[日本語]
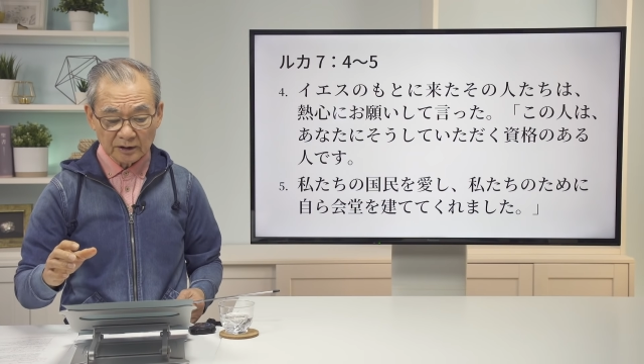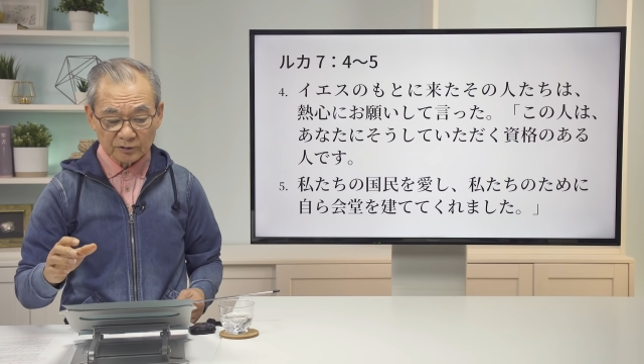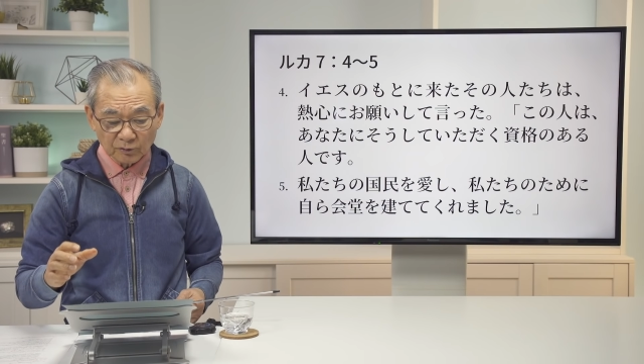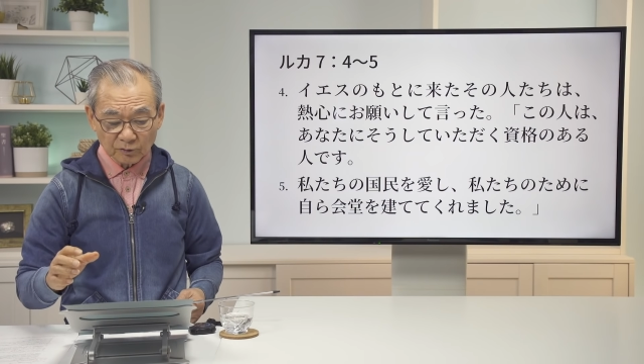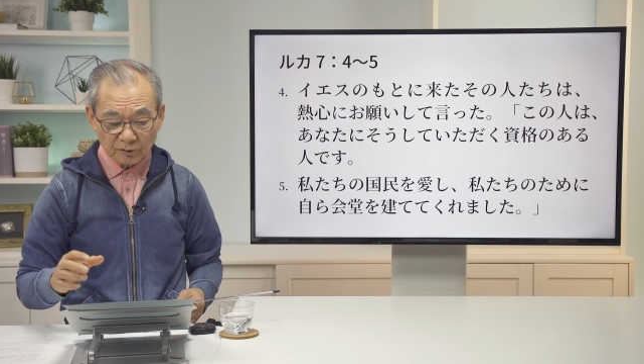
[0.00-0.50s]

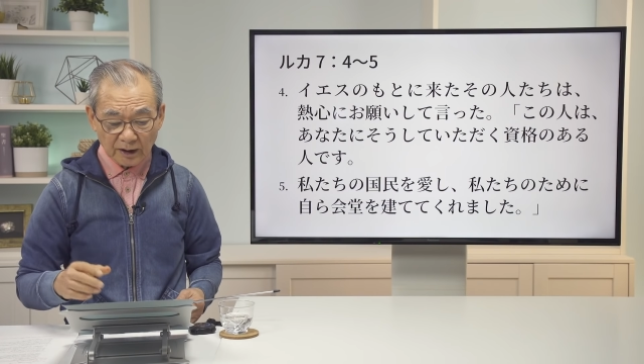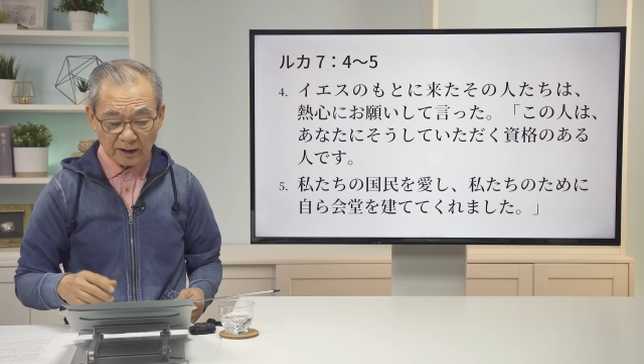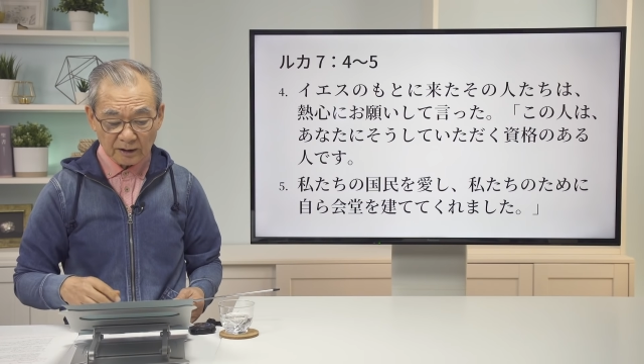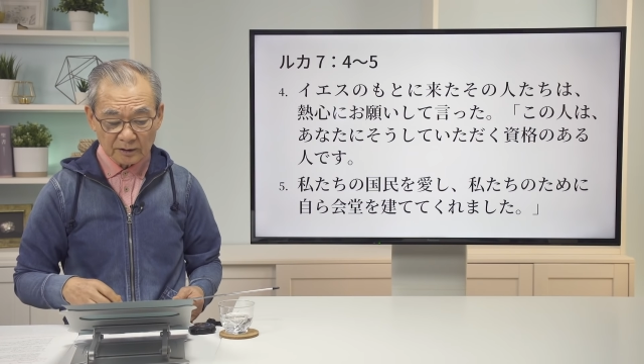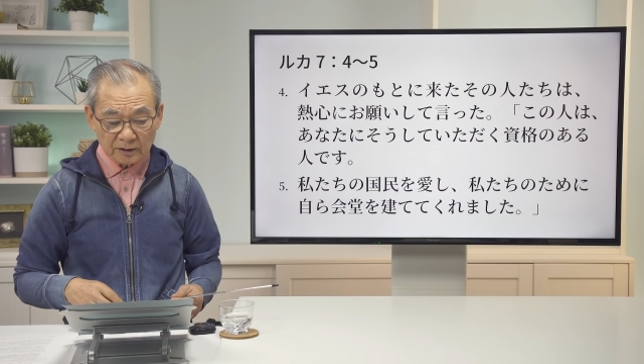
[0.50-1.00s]
ところ
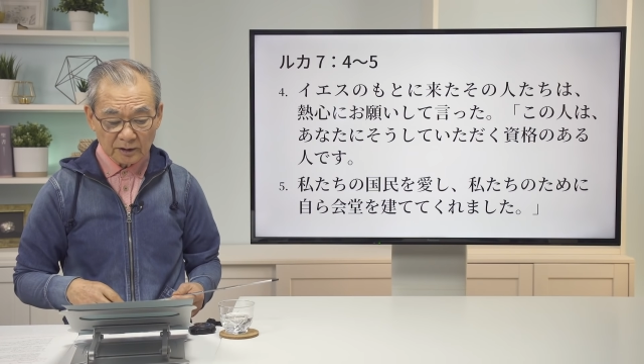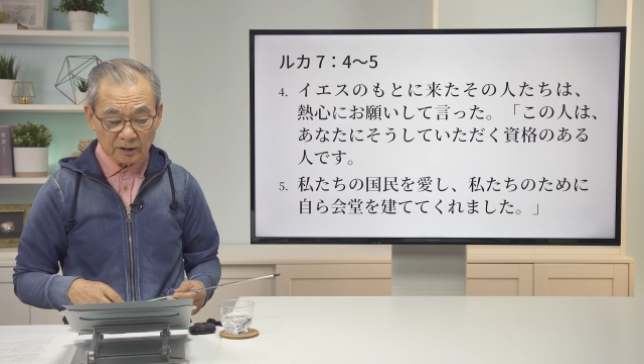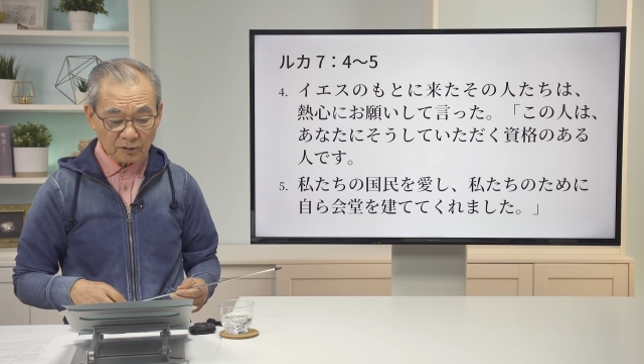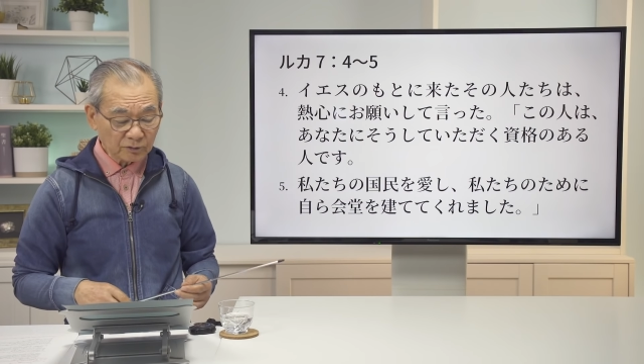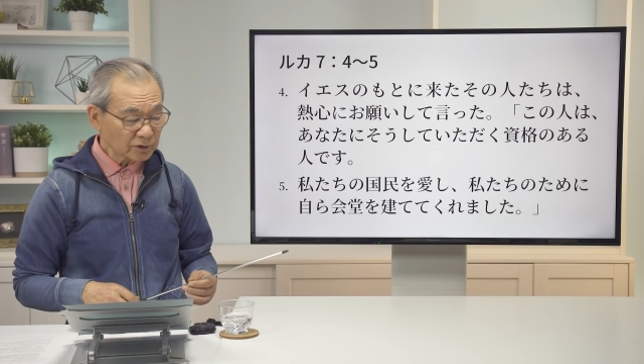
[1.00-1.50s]
が
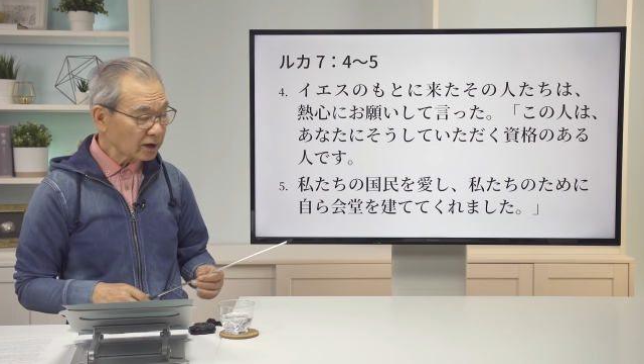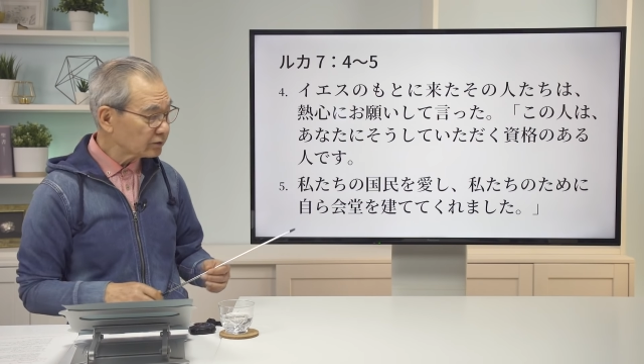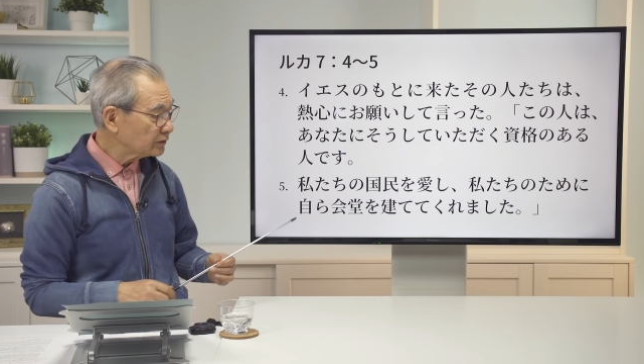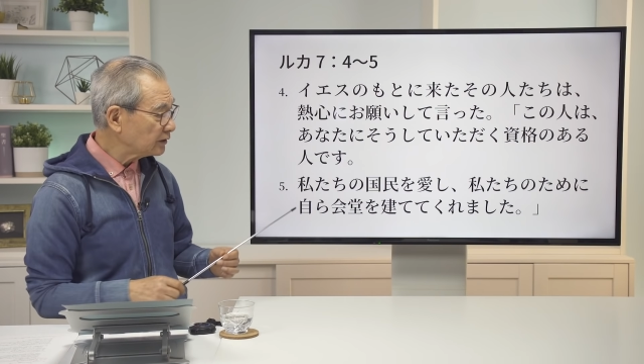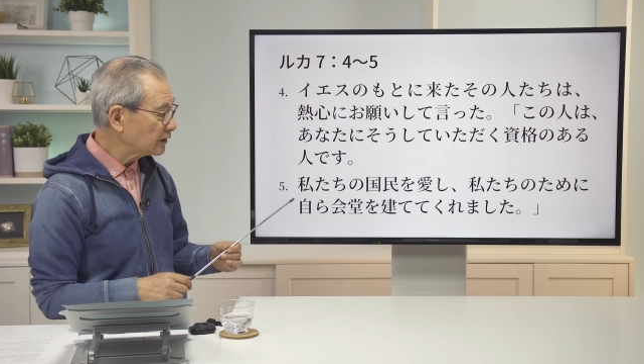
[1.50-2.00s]
このひゃ
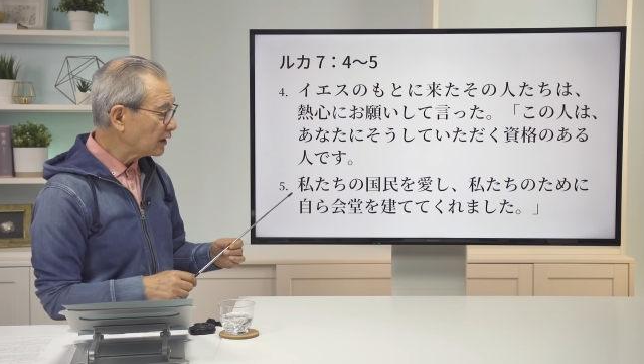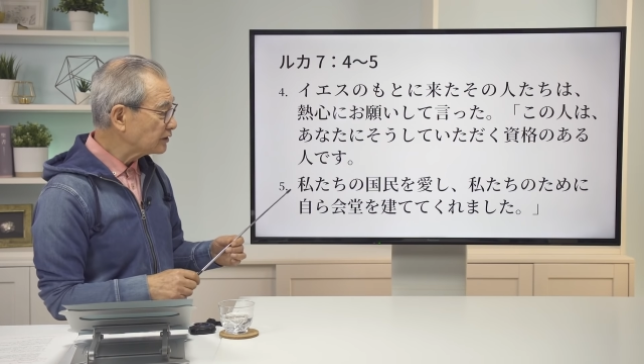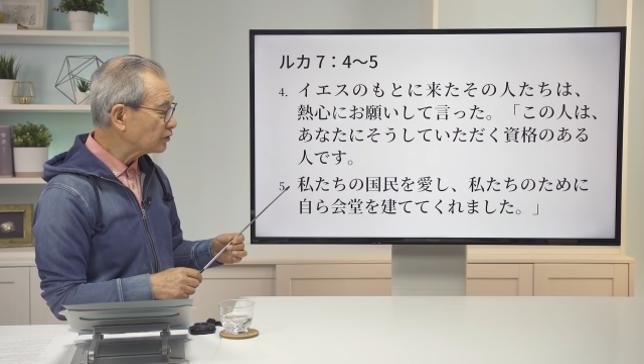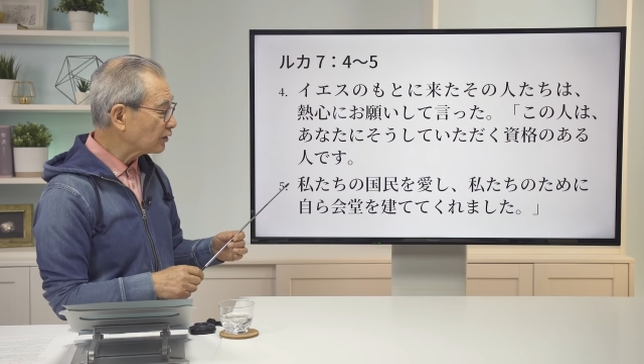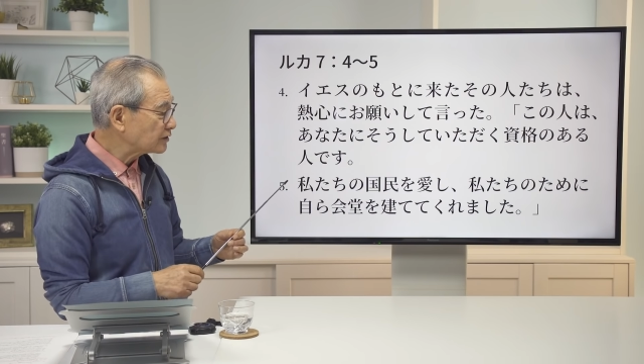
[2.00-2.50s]
くにん
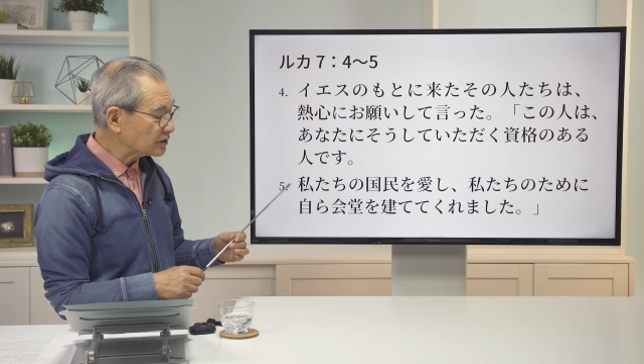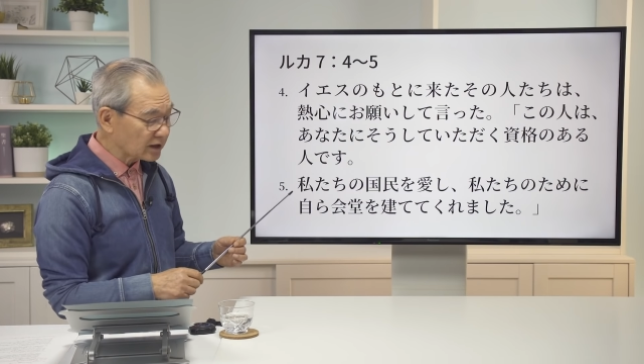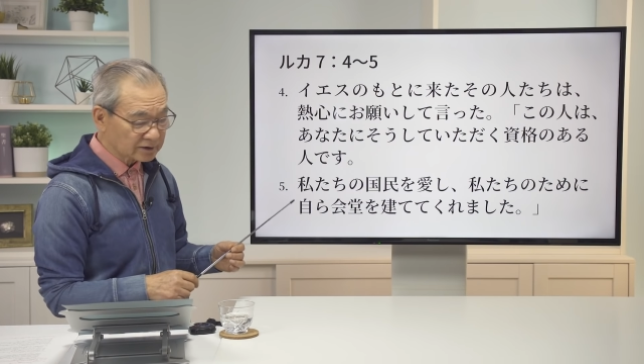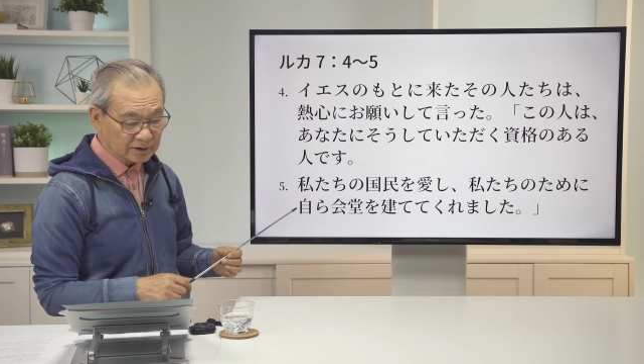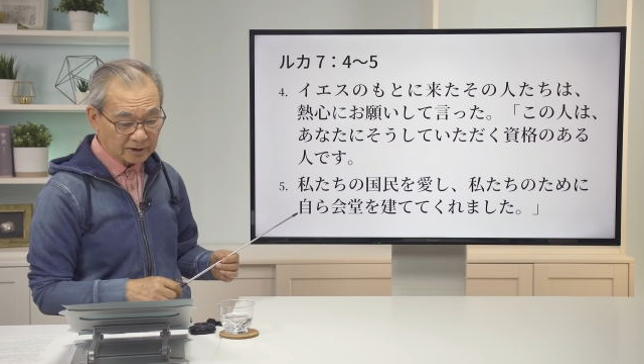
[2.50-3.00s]
隊長は
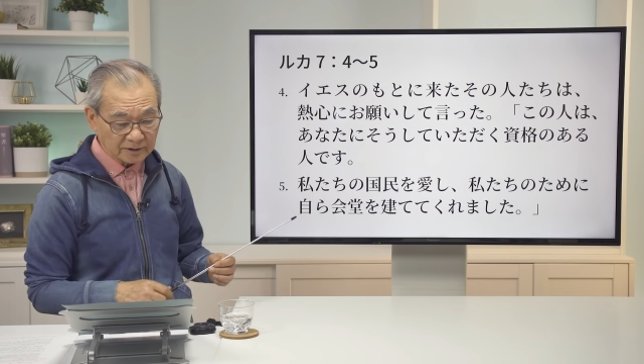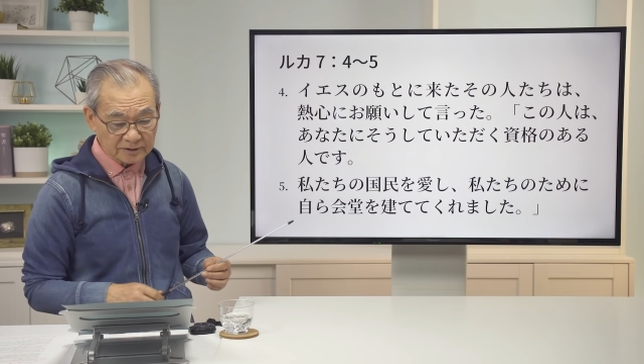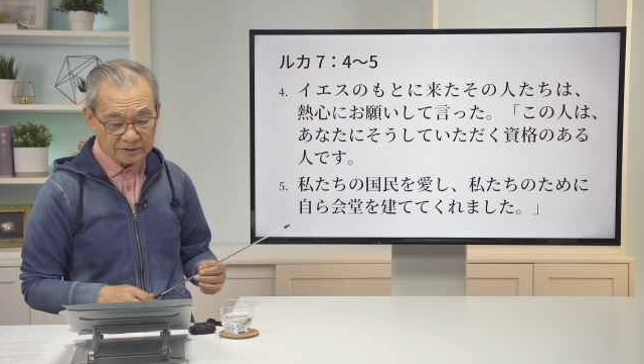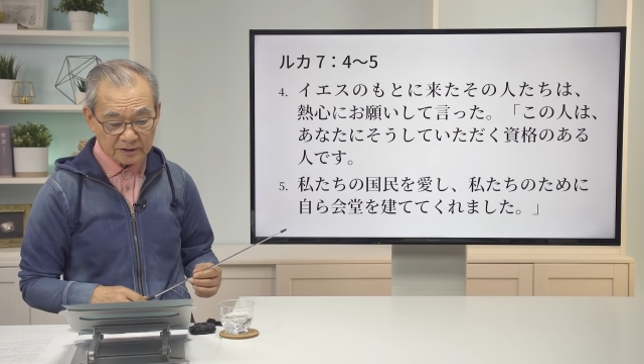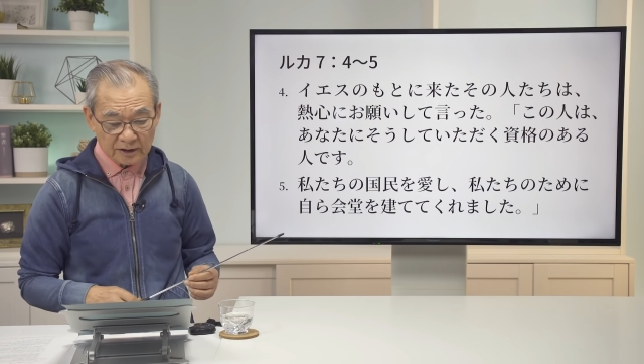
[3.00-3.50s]
違ったんで
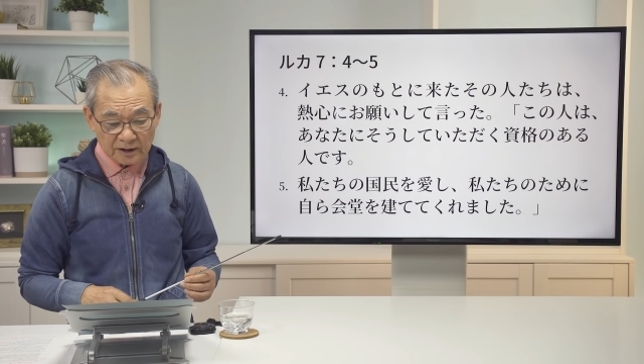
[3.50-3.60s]
す。